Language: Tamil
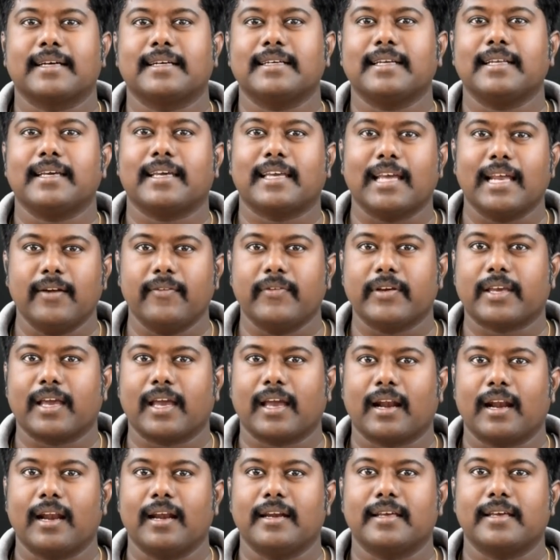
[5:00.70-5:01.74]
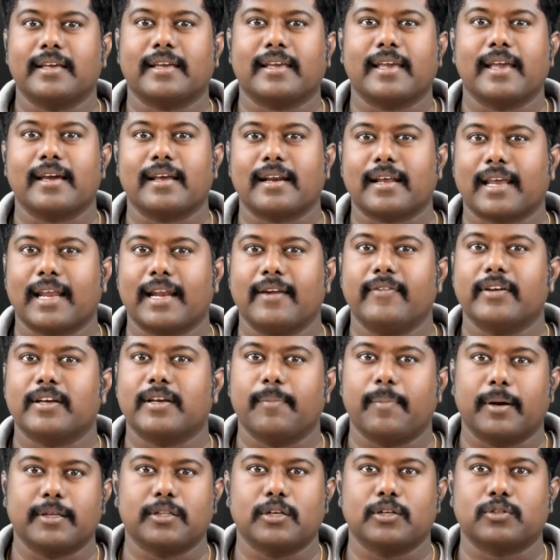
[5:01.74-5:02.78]
அதுக்கிட்ட கேள்வி கேட்கலாம் நீங்கள் கேட்குற
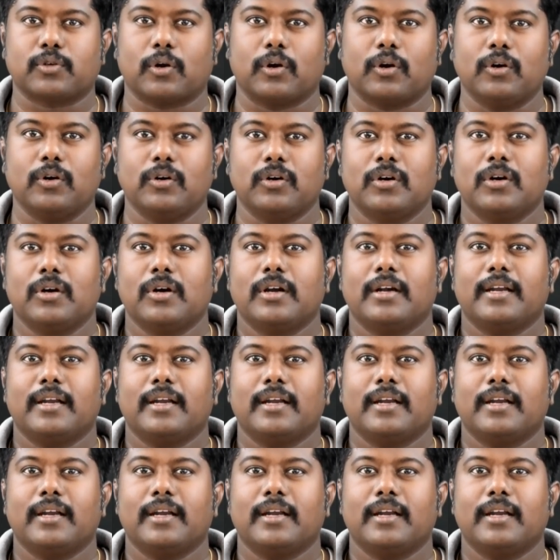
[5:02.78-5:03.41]
கேள்விக்கு பதில் சொல்லணும்